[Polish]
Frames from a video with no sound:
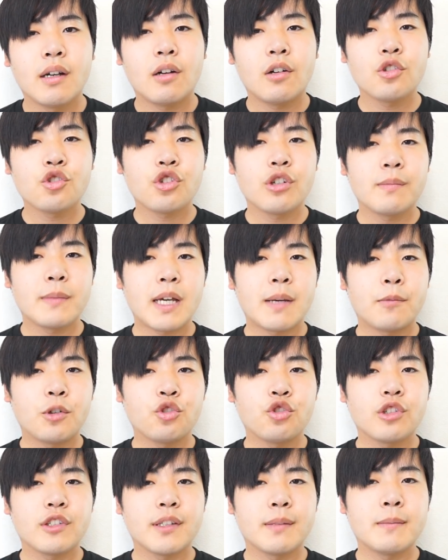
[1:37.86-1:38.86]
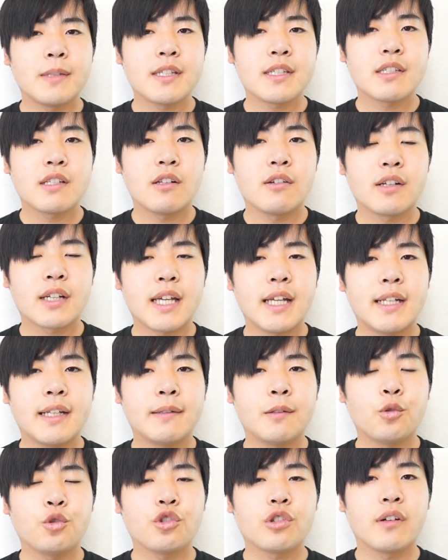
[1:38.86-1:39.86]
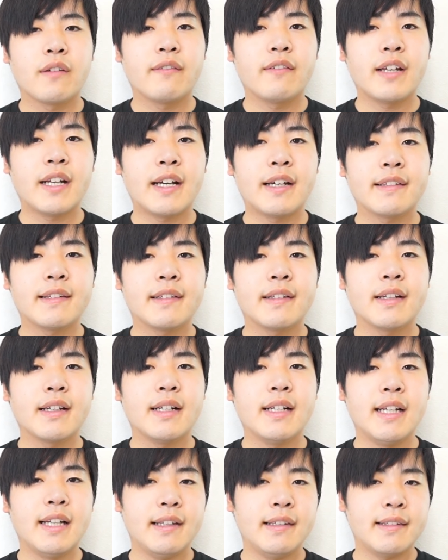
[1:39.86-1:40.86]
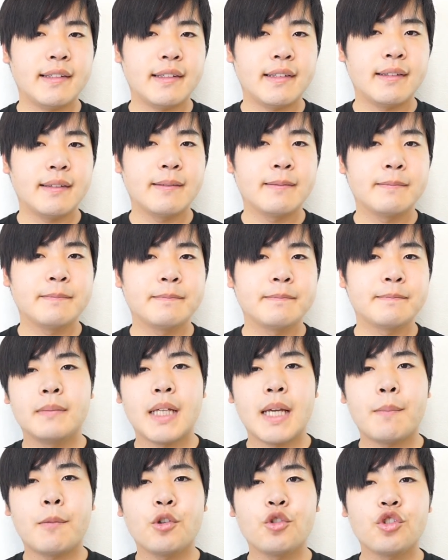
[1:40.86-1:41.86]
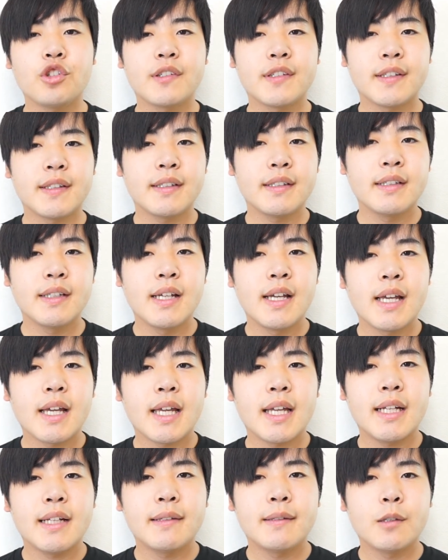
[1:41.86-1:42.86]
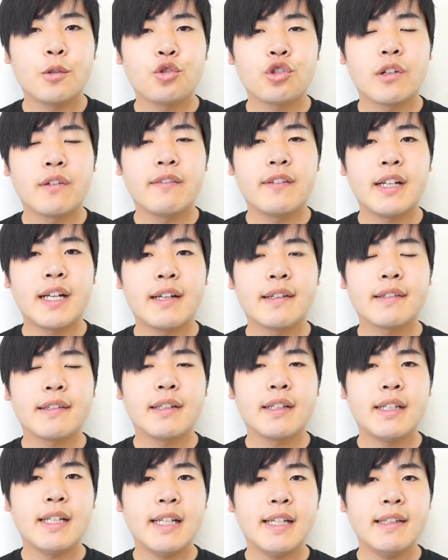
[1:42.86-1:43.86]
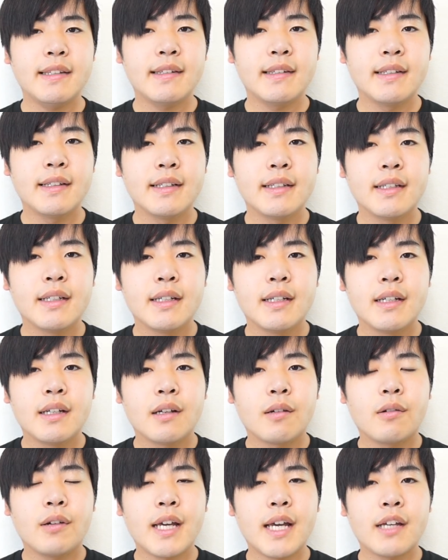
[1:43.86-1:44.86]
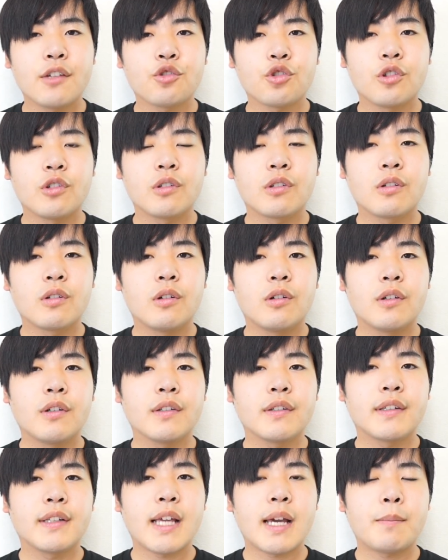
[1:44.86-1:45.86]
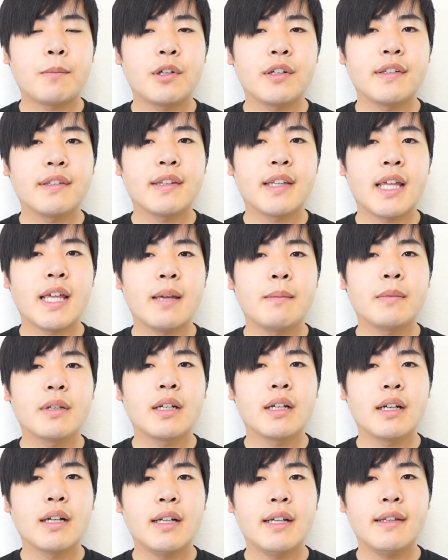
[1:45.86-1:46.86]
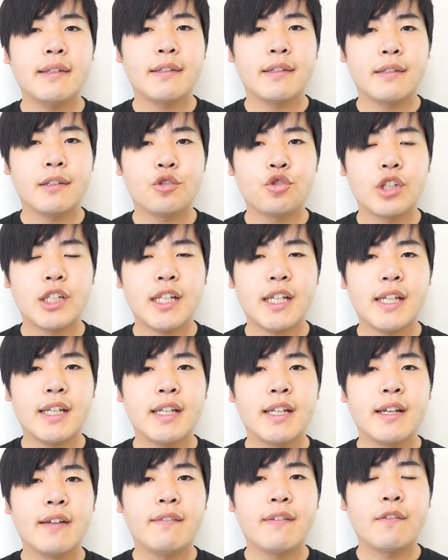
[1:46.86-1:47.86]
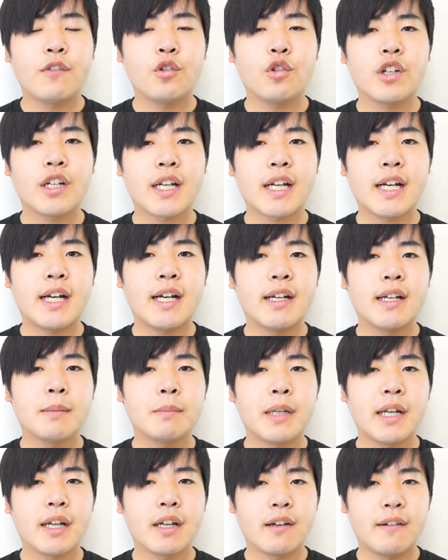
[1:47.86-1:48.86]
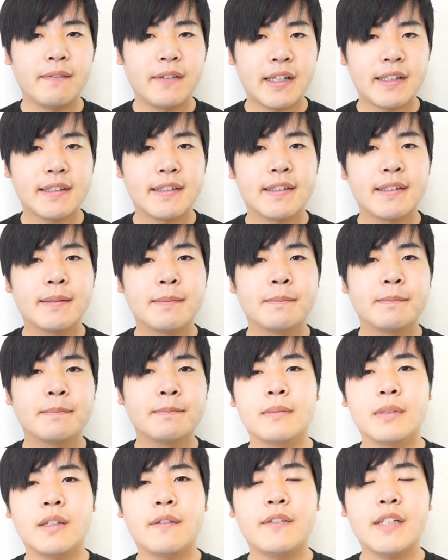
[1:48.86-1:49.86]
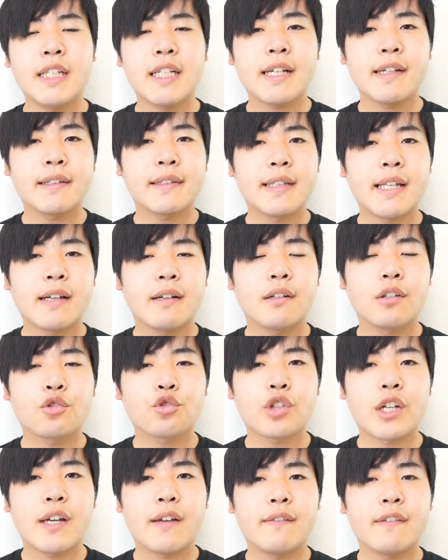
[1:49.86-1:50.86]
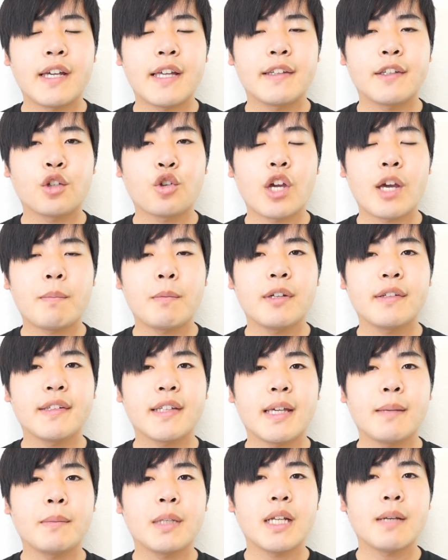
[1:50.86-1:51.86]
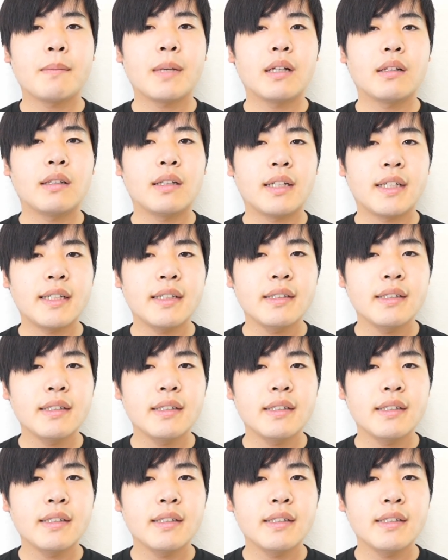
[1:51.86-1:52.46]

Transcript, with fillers: O czym Japończycy myślą, kiedy słyszą wyraz lis? Japończycy, kiedy słyszą wyraz lis, kojarzą go z japońskim lisy, czyli wiewiórka pręgowiec. To wynika z tego, że w języku japońskim nie ma l